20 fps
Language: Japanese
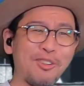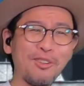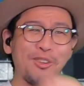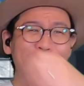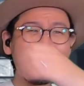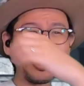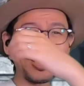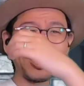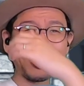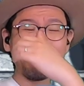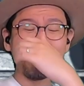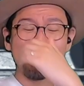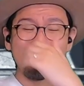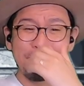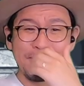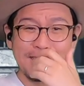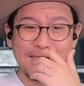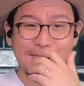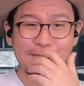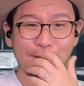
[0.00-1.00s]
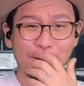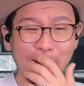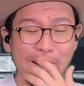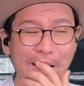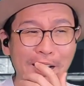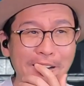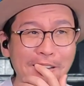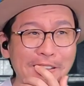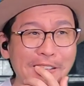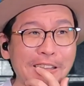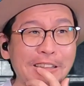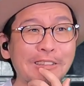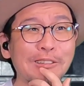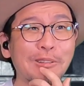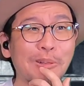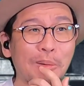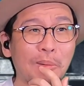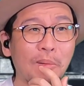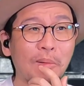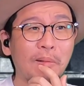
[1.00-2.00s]
ここで全滅とかありえ
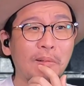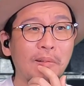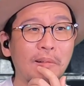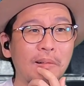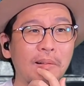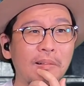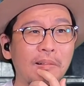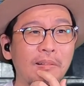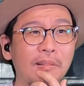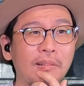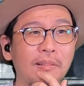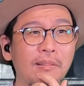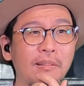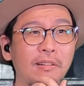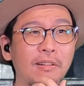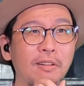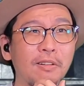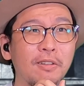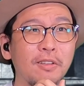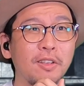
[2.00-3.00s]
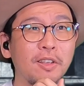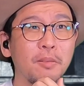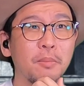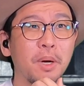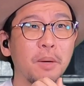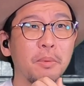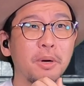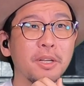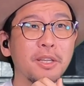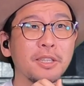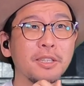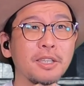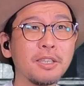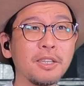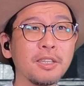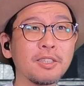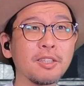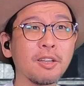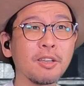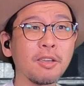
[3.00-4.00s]
んの今まで出
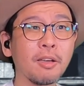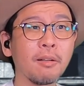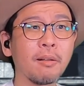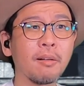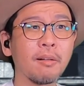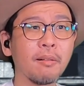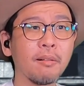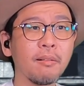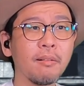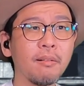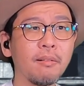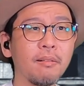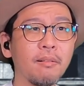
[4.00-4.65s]
てきたキャラ。